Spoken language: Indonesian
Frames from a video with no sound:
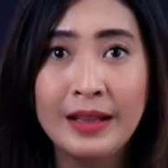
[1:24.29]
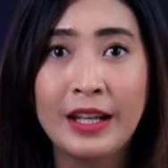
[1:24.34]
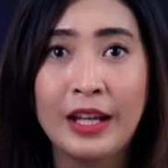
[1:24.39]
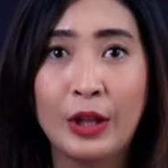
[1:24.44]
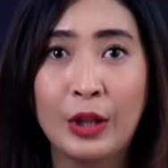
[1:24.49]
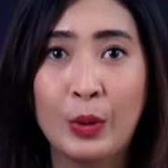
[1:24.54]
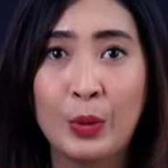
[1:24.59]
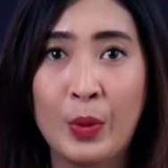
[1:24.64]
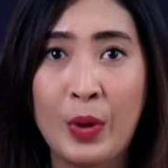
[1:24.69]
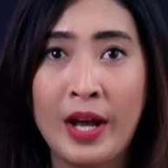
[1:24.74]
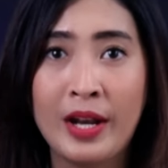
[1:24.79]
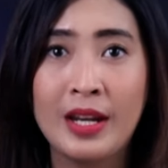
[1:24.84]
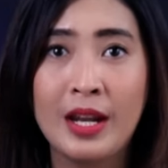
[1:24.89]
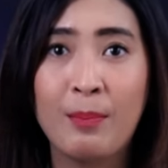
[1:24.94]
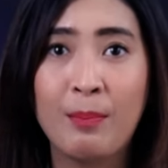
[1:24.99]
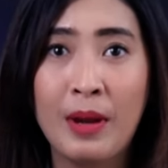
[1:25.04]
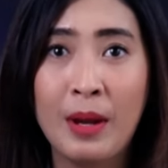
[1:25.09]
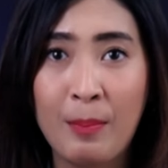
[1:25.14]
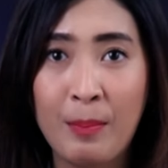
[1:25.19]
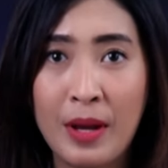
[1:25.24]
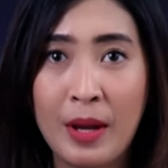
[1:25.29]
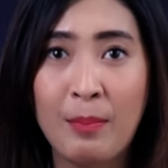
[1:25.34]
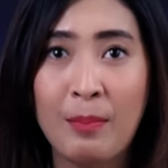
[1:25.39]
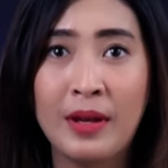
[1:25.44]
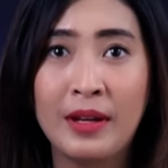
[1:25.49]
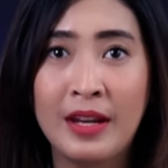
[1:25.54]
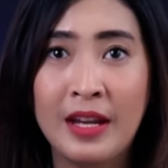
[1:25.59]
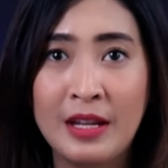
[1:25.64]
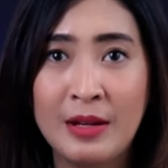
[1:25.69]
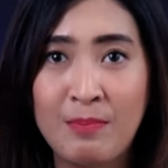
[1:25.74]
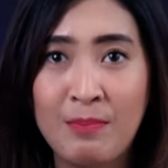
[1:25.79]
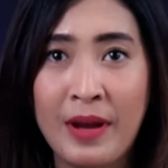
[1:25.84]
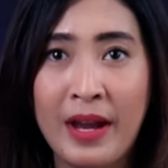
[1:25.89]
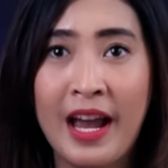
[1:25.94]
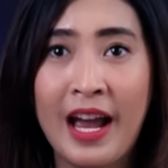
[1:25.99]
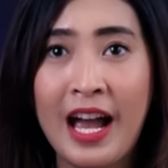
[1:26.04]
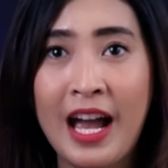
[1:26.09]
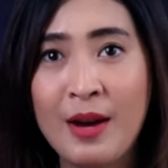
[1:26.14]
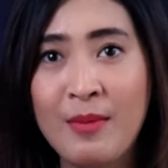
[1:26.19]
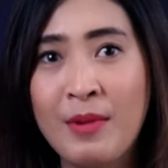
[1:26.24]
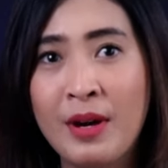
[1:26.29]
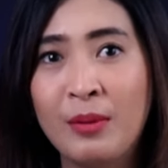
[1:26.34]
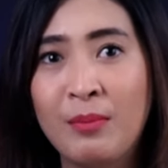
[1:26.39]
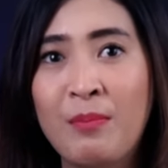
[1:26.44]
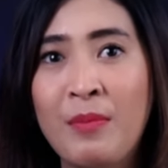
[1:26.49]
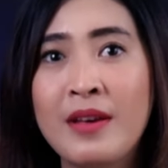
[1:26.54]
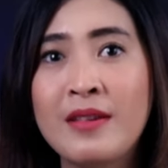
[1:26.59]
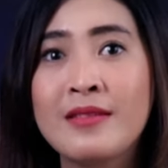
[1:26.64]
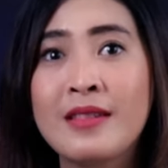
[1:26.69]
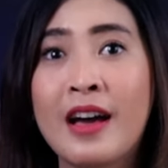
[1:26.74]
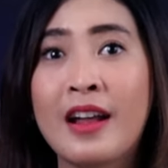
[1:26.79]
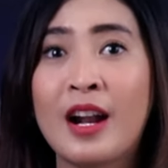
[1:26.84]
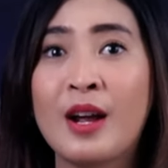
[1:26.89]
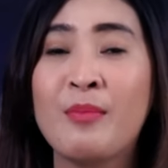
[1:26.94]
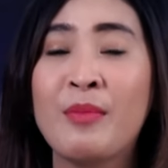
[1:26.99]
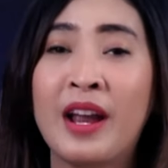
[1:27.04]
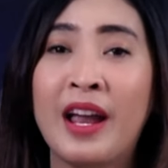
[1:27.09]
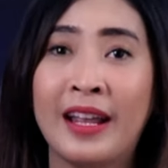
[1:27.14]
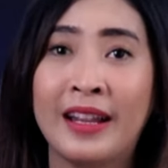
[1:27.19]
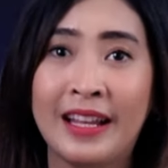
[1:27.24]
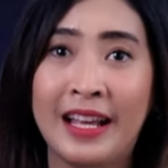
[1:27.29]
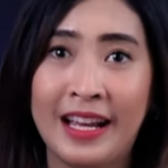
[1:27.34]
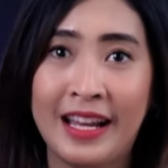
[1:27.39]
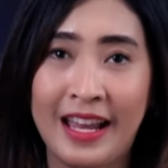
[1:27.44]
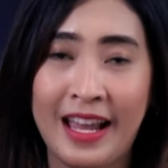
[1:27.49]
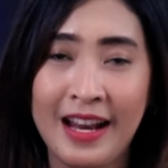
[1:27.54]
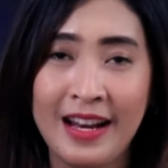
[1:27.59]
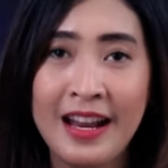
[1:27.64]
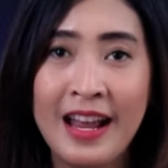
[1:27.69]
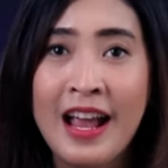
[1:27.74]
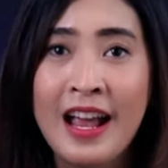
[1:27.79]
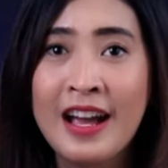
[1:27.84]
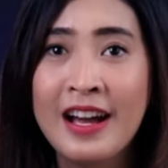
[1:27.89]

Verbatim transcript: Ketua DPP PDIP Ahmad Basarah mengatakan